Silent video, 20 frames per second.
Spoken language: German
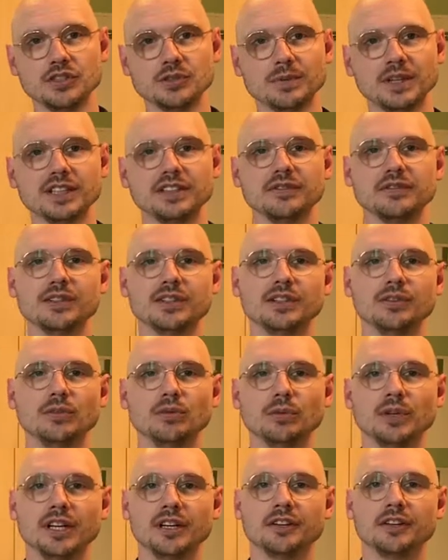sprechen wir
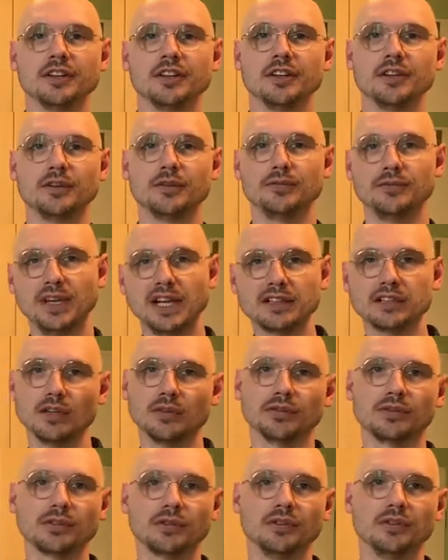über
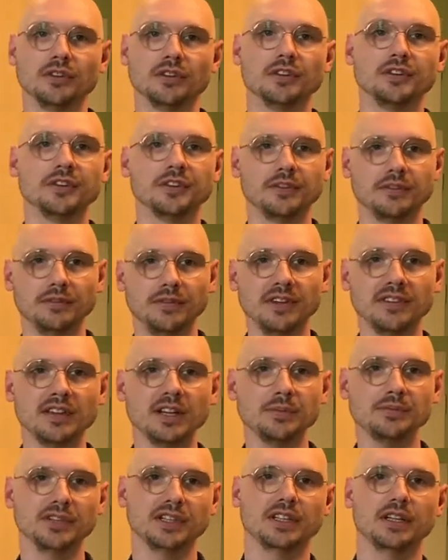Verkaufsgründe.
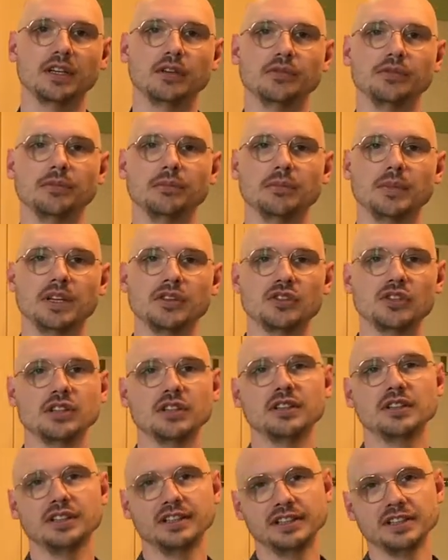Weshalb verkaufen
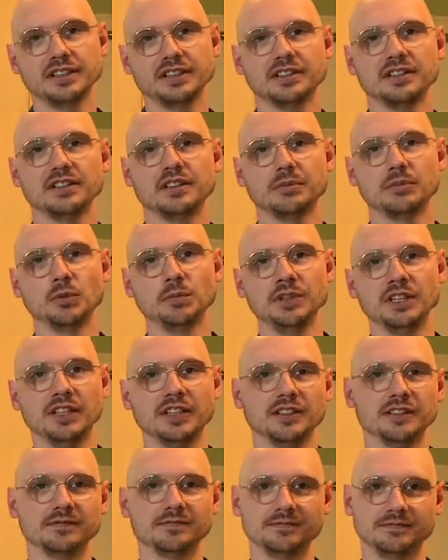Menschen ihre
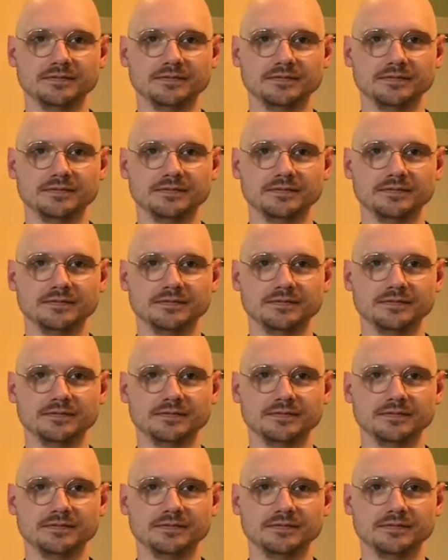Immobilie?